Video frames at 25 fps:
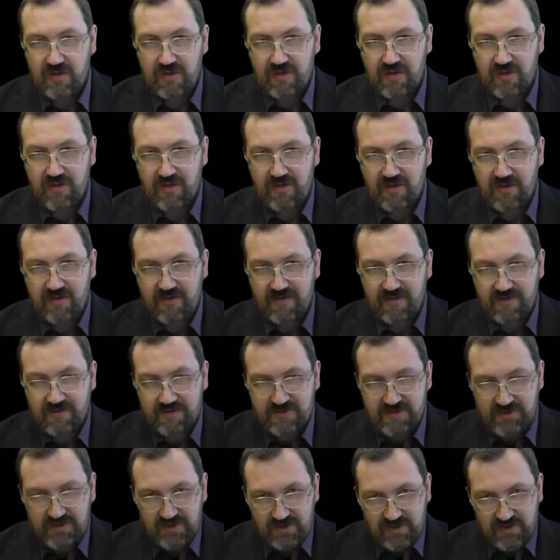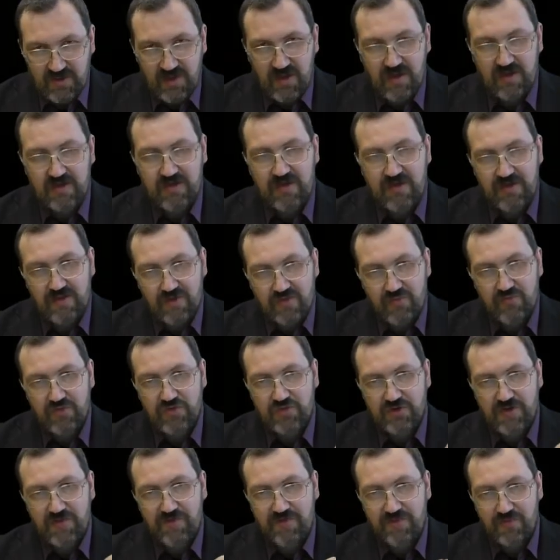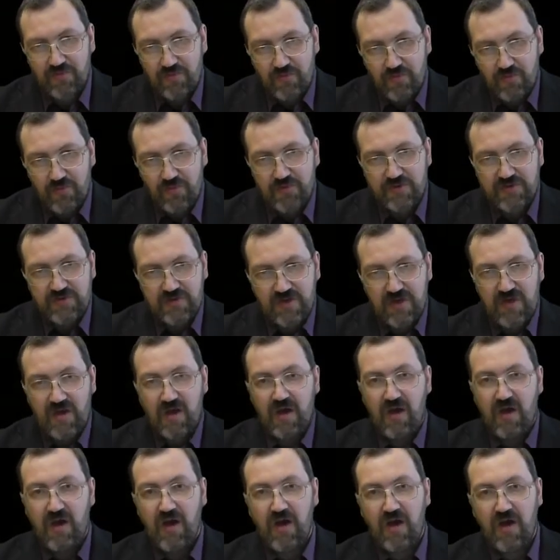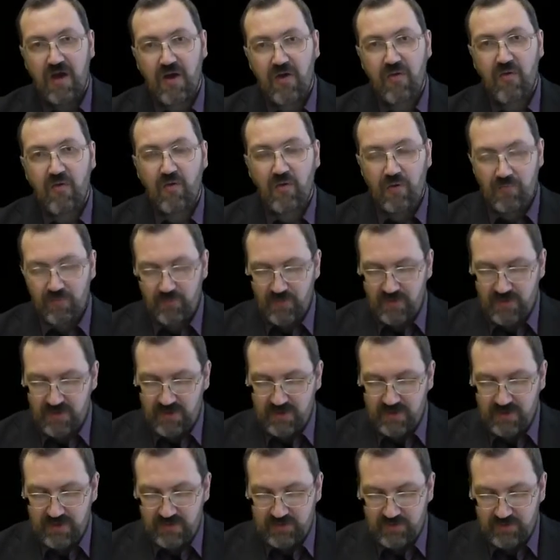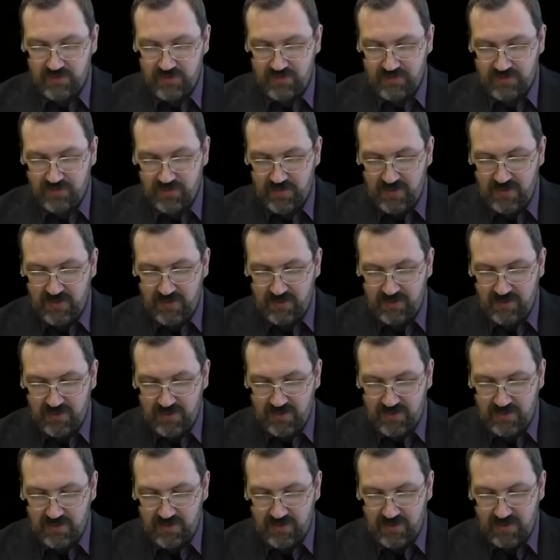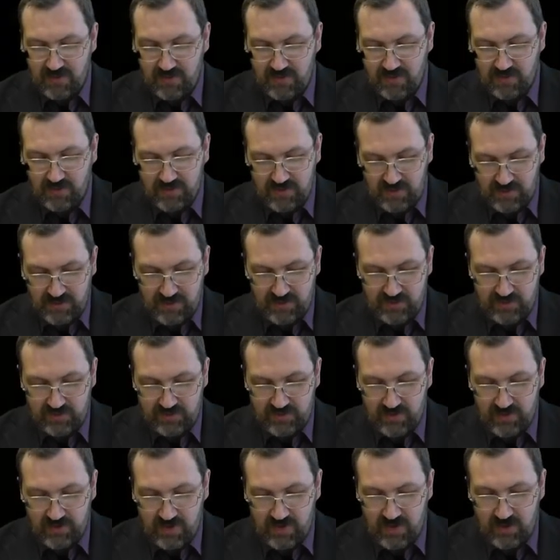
а, читатель уже в курсе, о ком или о чем именно идет речь.